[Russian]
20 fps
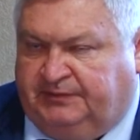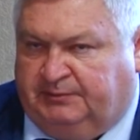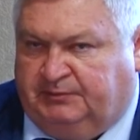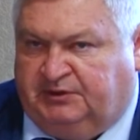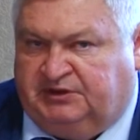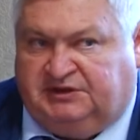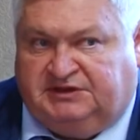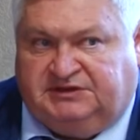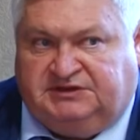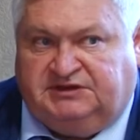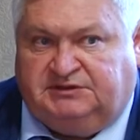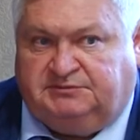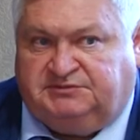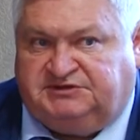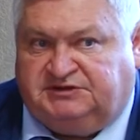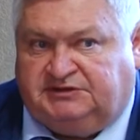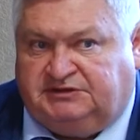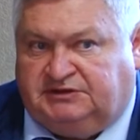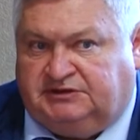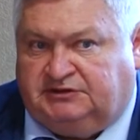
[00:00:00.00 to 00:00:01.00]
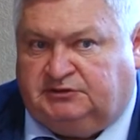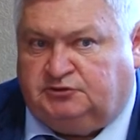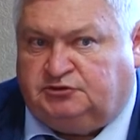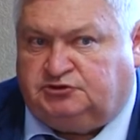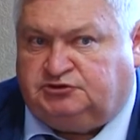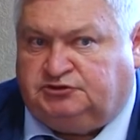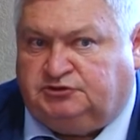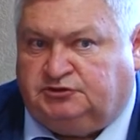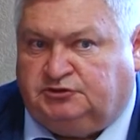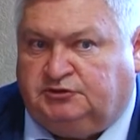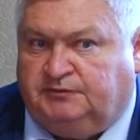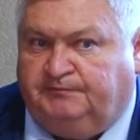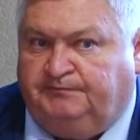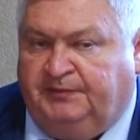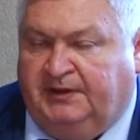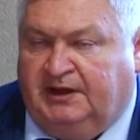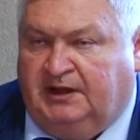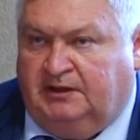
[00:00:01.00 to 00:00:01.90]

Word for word: Мы надеемся на то, что